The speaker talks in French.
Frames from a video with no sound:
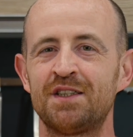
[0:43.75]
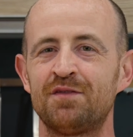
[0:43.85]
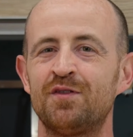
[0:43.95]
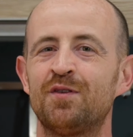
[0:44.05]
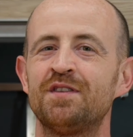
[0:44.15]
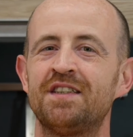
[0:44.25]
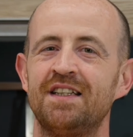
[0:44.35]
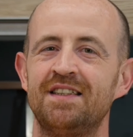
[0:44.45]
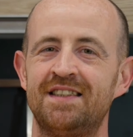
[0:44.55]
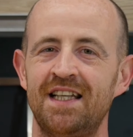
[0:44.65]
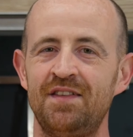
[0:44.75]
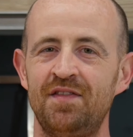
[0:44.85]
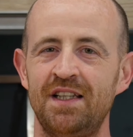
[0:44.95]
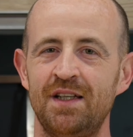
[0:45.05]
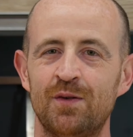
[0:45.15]
je vous conseille cette
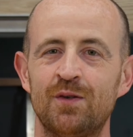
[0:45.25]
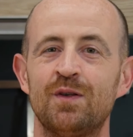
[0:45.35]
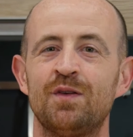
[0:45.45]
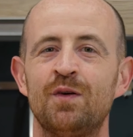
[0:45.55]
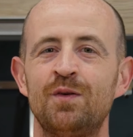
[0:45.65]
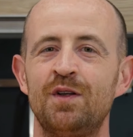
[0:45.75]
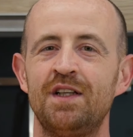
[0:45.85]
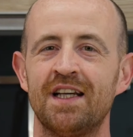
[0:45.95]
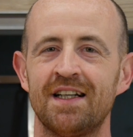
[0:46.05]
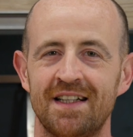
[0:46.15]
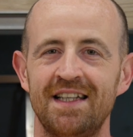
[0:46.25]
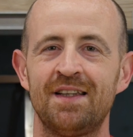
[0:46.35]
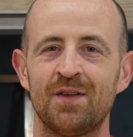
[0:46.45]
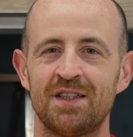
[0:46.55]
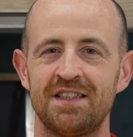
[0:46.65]
vidéo dont le lien
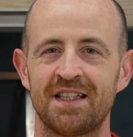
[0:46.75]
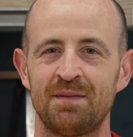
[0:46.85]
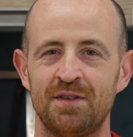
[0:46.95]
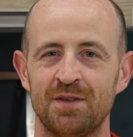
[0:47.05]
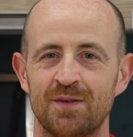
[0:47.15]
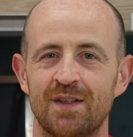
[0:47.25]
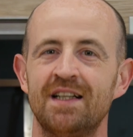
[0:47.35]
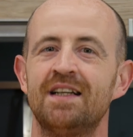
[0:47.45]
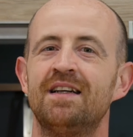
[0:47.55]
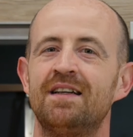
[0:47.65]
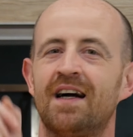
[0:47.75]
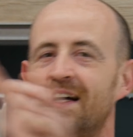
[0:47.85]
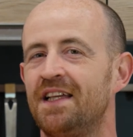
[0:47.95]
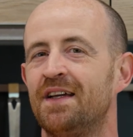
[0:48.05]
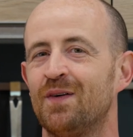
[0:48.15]
est en description.
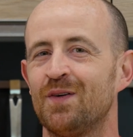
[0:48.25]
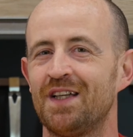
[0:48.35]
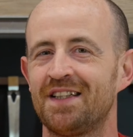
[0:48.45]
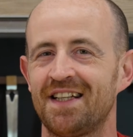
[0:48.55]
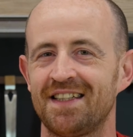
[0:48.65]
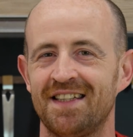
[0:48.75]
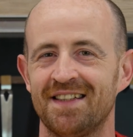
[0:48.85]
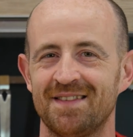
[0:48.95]
Allez, on attaque